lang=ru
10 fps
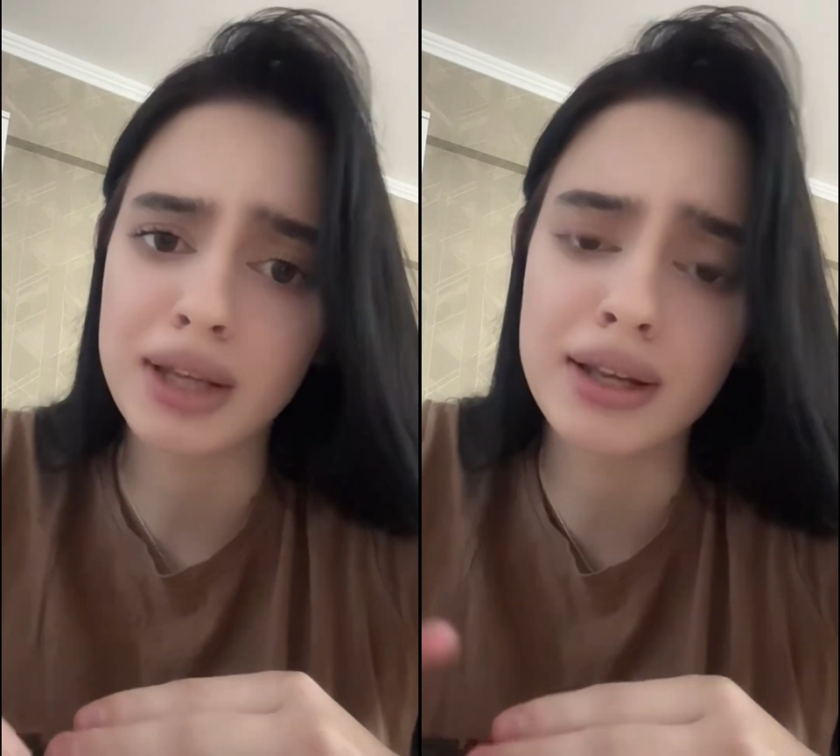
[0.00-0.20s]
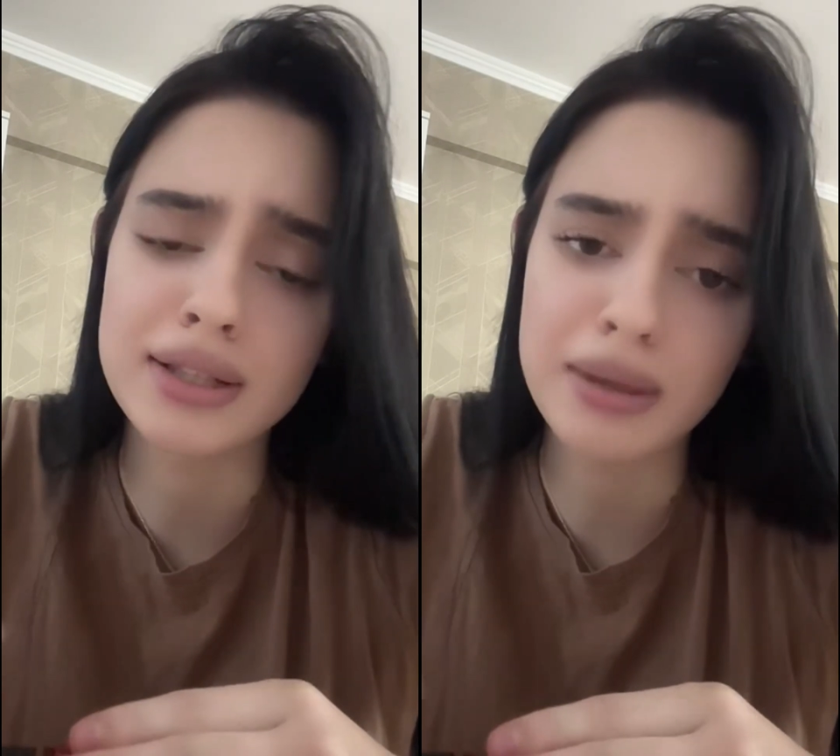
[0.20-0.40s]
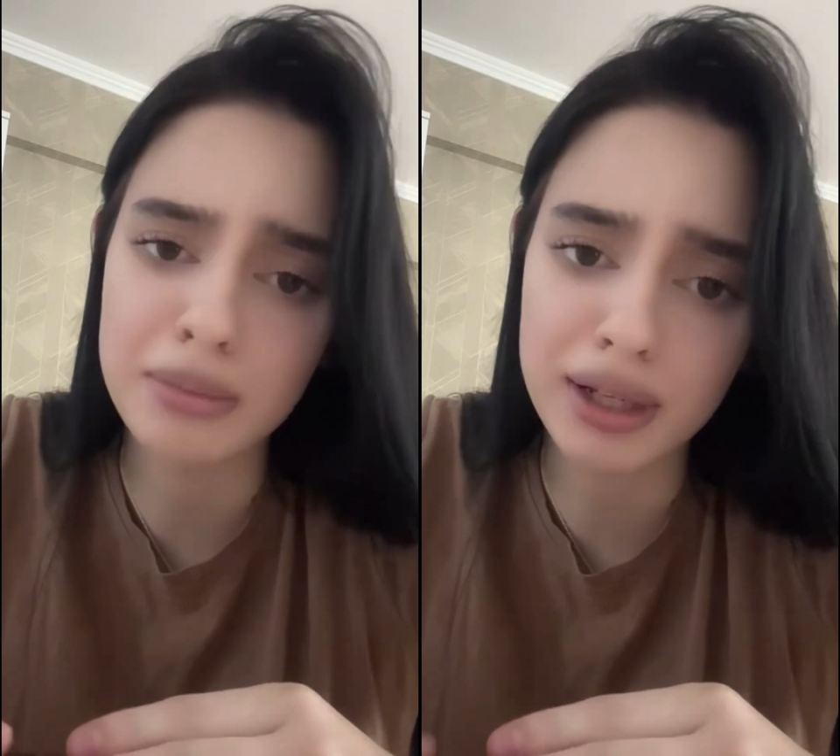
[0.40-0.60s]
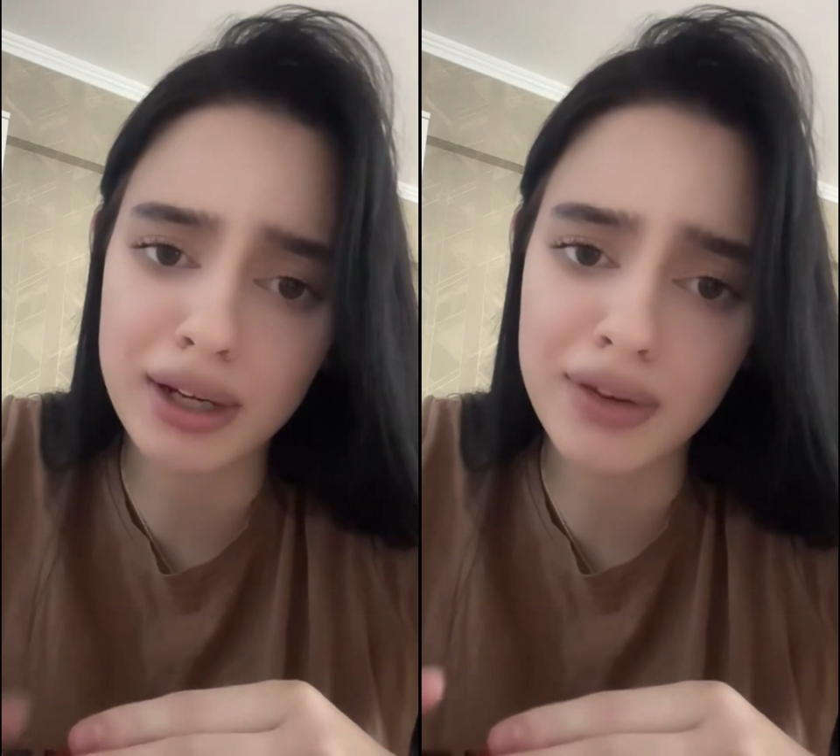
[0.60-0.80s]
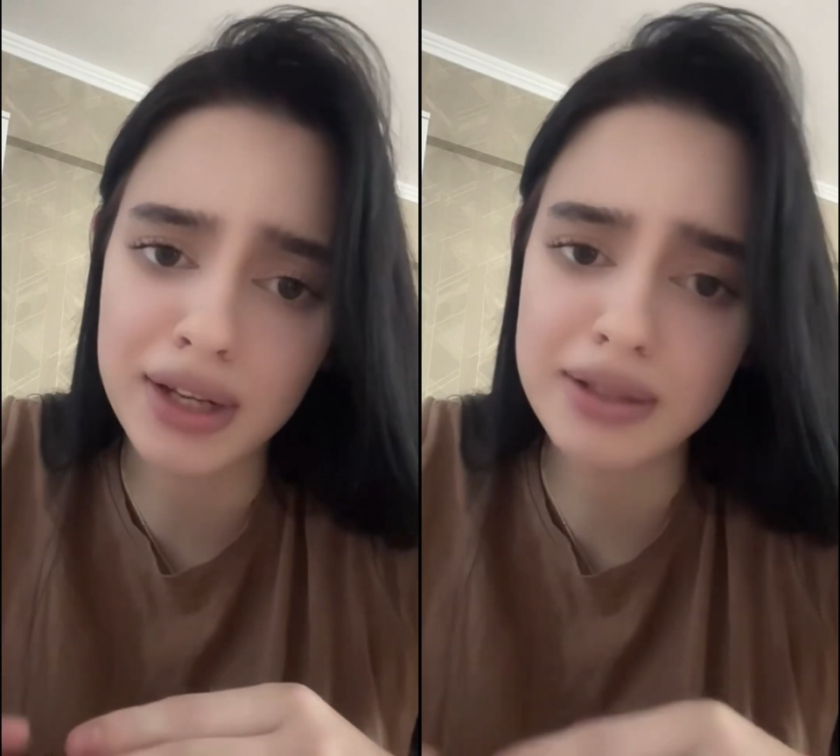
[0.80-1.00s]
мне не с кем было
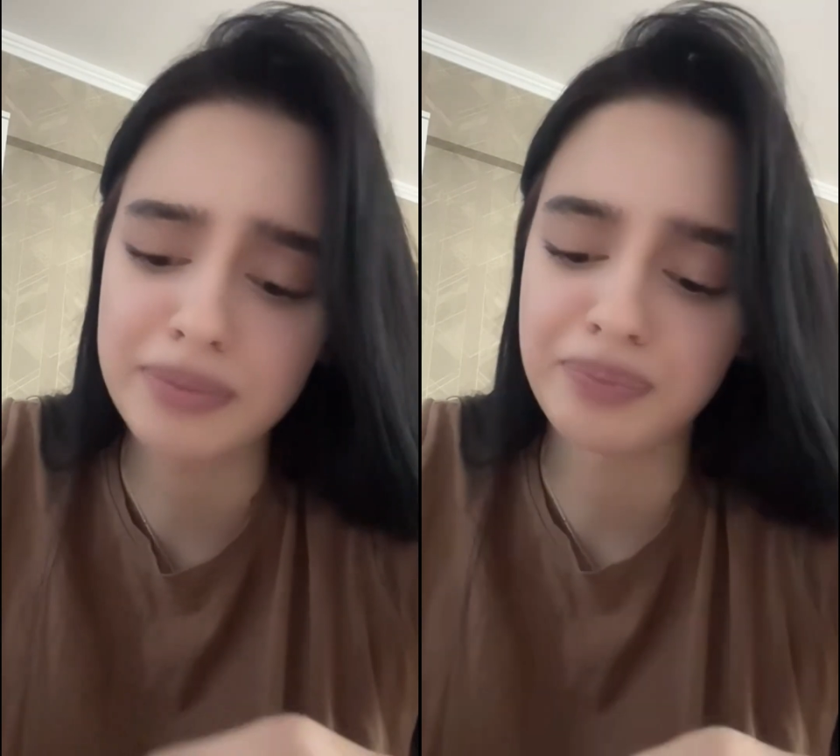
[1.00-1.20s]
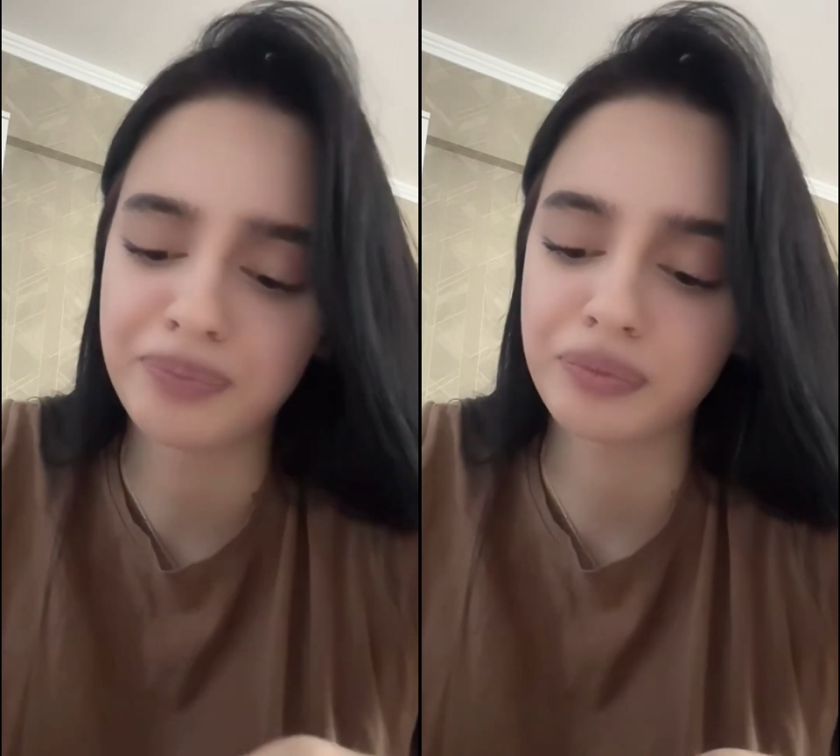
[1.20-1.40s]
говорить.